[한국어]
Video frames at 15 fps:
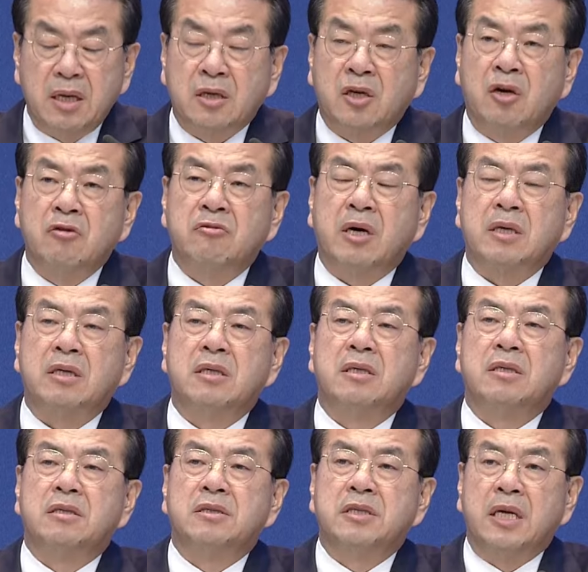
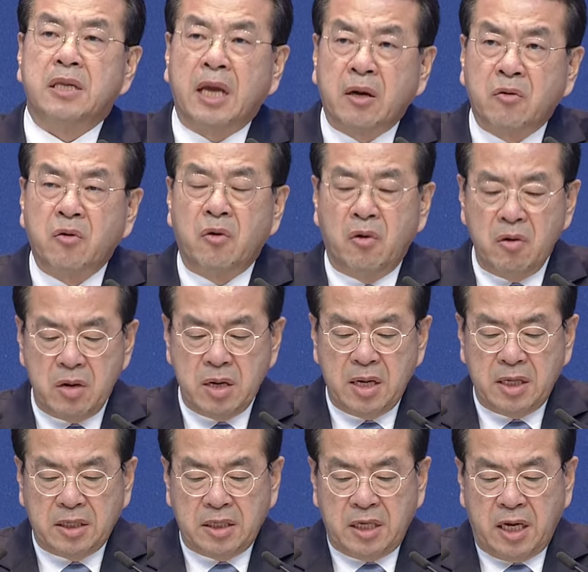결과를 이제 냈고
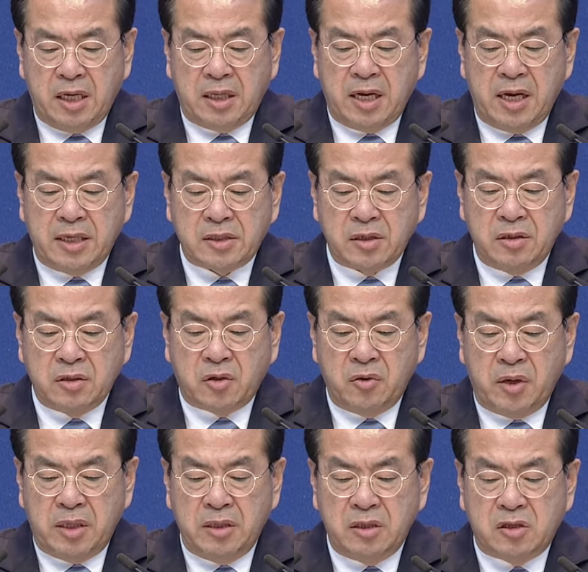이에 대해서
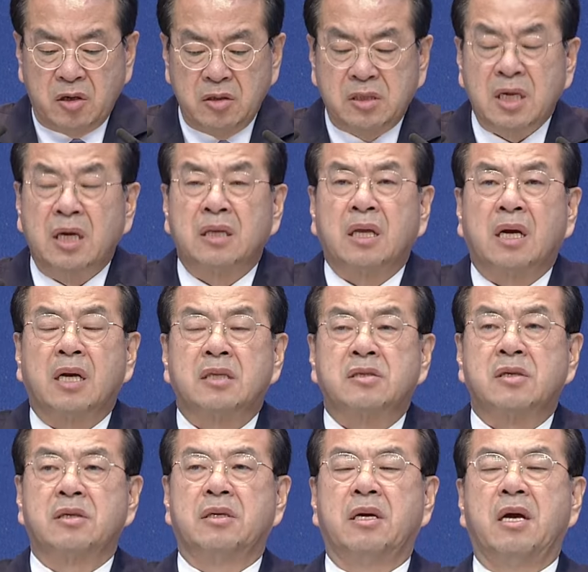교회는 절차에
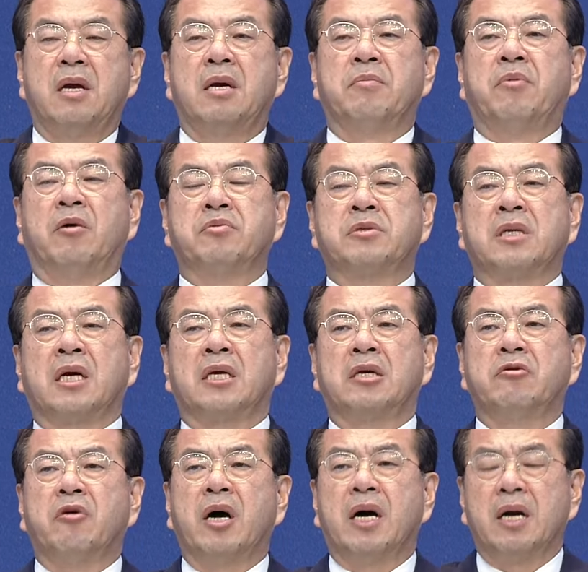따라서
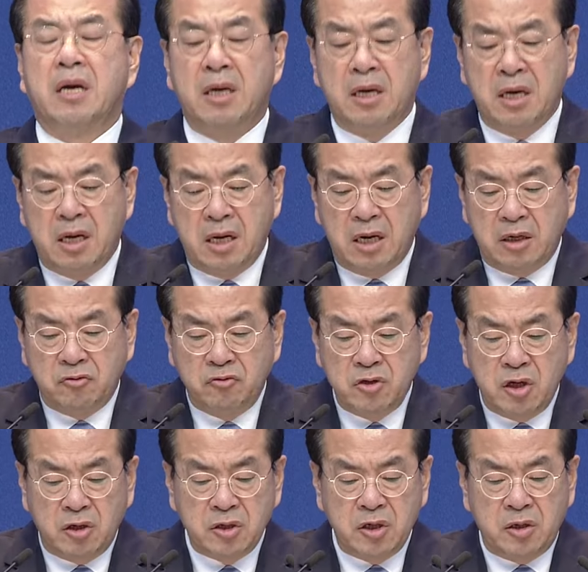법사위와
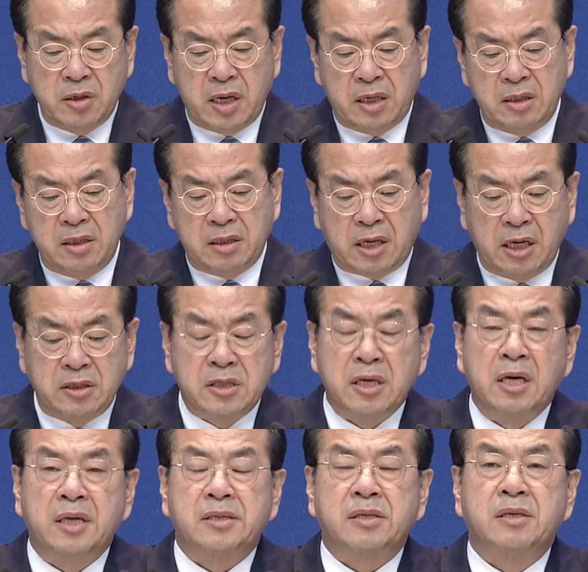운영위원회를
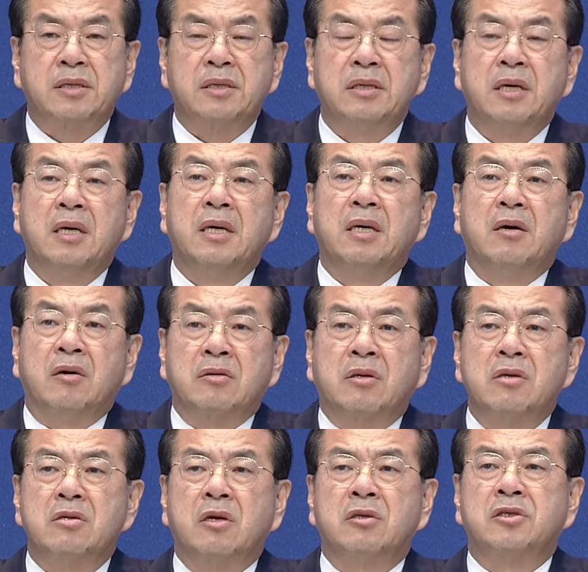개최해서
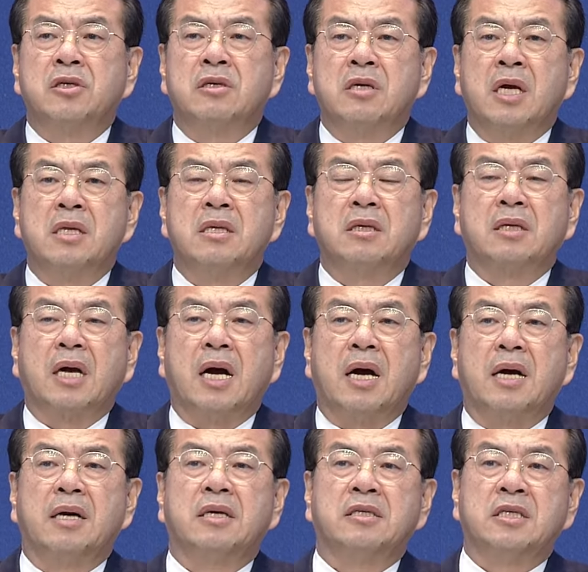어떤 결정을
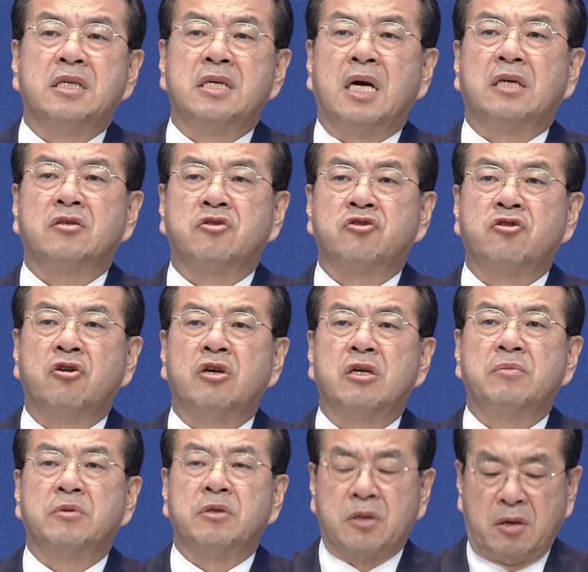했는가 지난
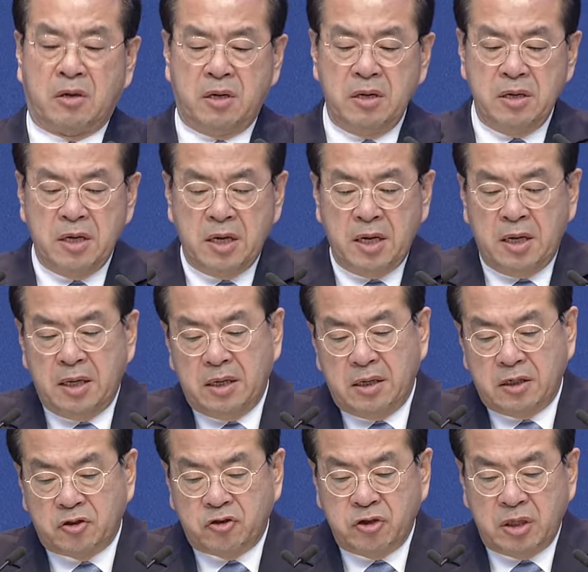수요일부터
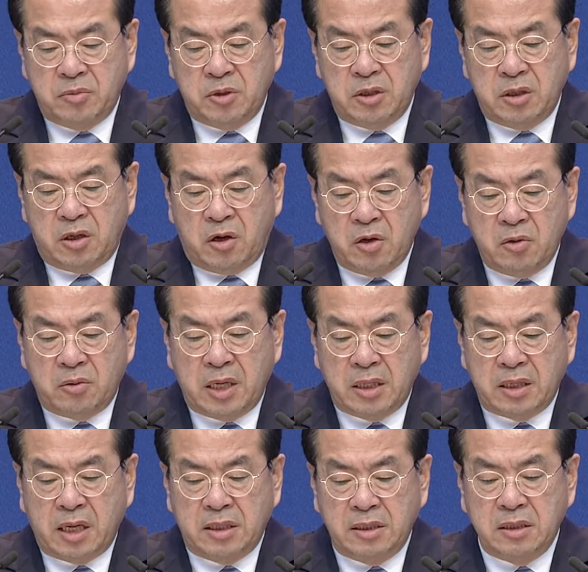어, 출입을
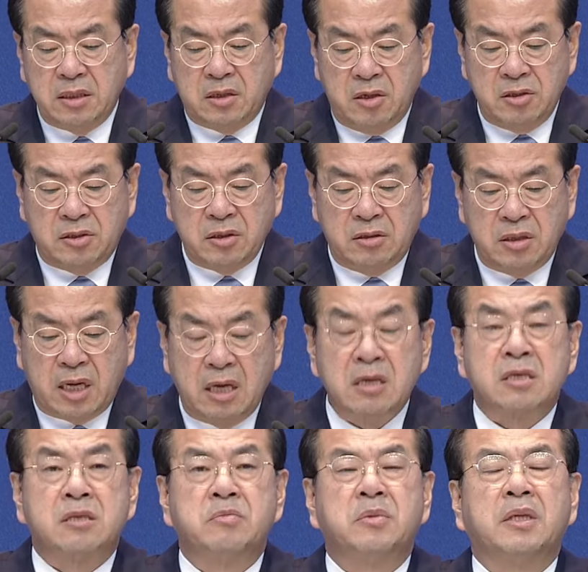허용한다는 결정을
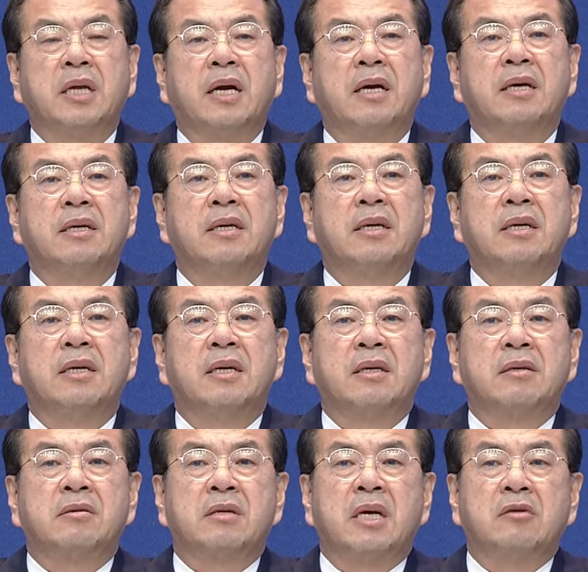하였습니다.
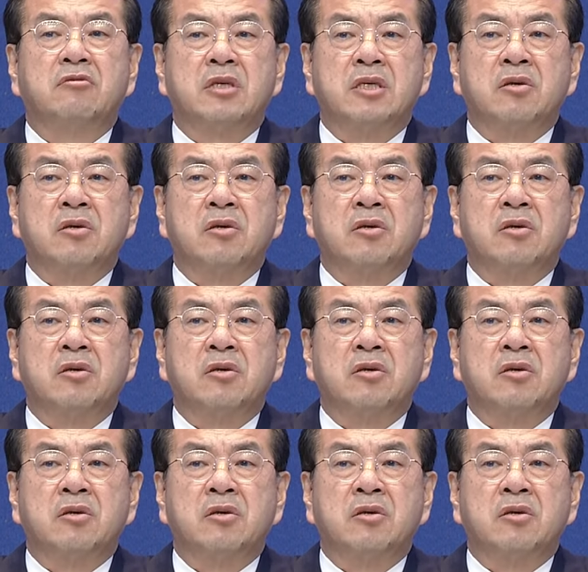그러나 우리